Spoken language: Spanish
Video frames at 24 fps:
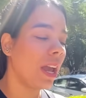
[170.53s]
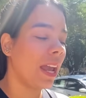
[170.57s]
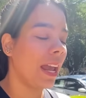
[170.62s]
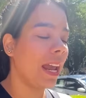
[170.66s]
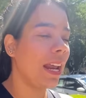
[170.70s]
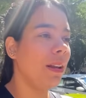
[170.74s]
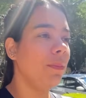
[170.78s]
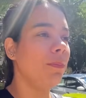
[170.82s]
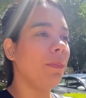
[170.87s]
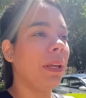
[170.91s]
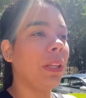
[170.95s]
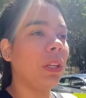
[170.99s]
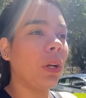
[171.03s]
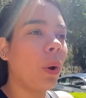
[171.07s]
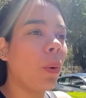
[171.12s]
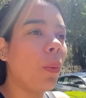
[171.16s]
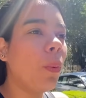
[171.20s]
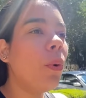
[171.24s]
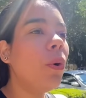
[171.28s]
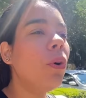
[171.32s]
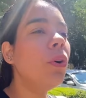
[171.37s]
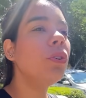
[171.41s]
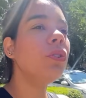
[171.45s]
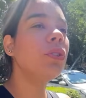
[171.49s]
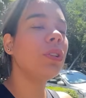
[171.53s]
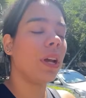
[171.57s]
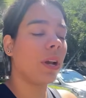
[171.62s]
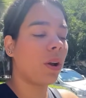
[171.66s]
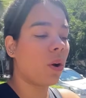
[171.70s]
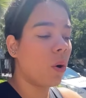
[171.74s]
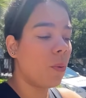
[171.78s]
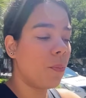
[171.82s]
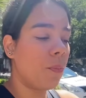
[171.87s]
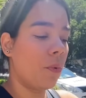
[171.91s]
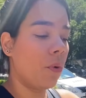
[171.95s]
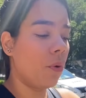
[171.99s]
El Metrobús es
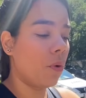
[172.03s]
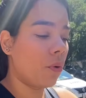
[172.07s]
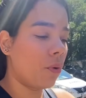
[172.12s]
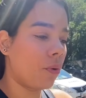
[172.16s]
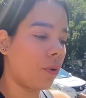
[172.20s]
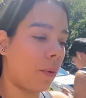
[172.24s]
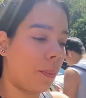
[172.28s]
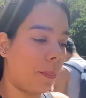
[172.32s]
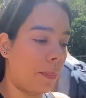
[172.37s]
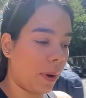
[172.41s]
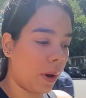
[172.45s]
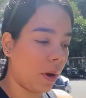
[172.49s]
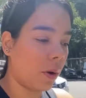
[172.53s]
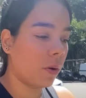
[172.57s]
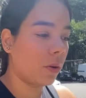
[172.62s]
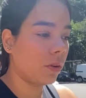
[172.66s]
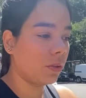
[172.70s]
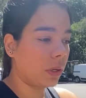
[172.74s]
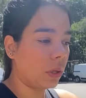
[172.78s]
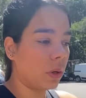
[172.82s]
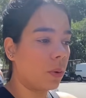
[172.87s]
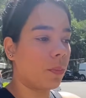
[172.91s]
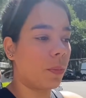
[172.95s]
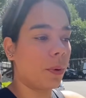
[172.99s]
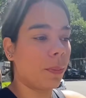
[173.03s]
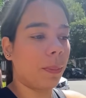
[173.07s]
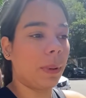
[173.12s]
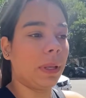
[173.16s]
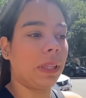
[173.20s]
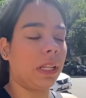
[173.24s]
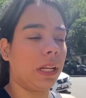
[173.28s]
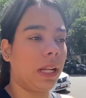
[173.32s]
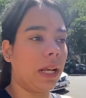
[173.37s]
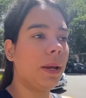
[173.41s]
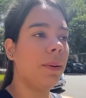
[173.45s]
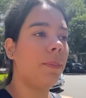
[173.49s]
como los P11, como el
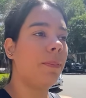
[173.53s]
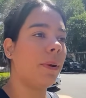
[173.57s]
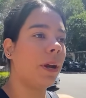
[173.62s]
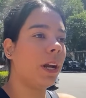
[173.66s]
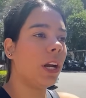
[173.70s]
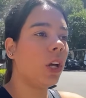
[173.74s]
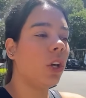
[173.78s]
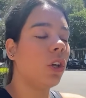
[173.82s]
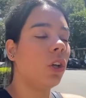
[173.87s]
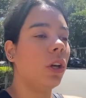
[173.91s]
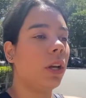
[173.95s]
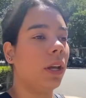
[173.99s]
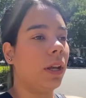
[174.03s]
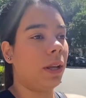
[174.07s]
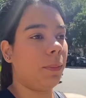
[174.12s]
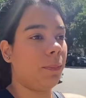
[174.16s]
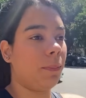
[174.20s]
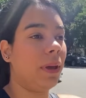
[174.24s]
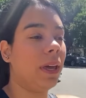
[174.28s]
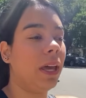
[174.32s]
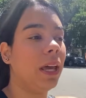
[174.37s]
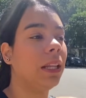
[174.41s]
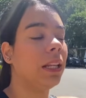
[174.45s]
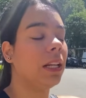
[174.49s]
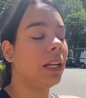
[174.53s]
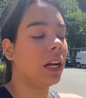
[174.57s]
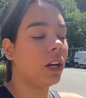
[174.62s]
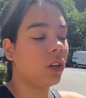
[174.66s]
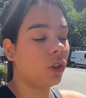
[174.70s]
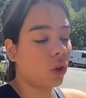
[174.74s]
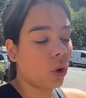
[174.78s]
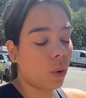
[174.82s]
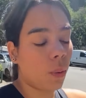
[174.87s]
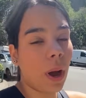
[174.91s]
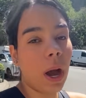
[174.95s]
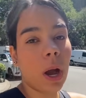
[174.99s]
P3, pero en vez de tener
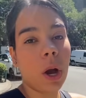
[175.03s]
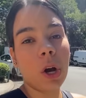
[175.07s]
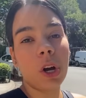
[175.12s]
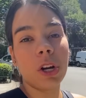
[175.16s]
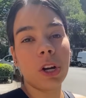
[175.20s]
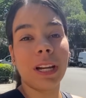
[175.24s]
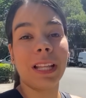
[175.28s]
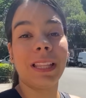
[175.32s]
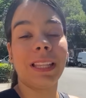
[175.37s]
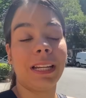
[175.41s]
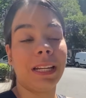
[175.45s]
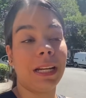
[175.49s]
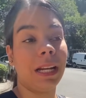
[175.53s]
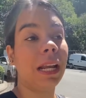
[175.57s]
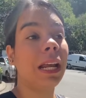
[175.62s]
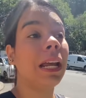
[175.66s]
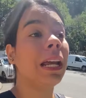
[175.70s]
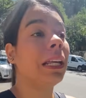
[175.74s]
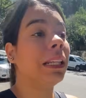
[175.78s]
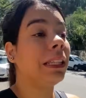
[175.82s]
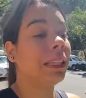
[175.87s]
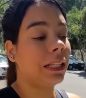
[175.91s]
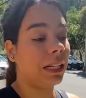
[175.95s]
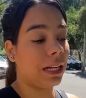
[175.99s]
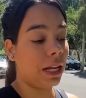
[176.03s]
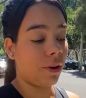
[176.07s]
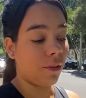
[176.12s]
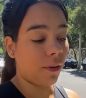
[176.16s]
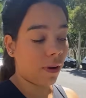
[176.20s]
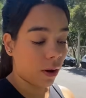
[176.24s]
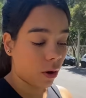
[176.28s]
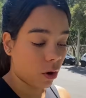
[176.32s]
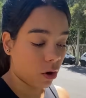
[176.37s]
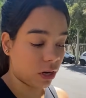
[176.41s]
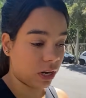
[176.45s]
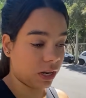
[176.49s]
dos vagones, tiene tres
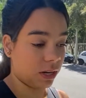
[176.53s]
vagones.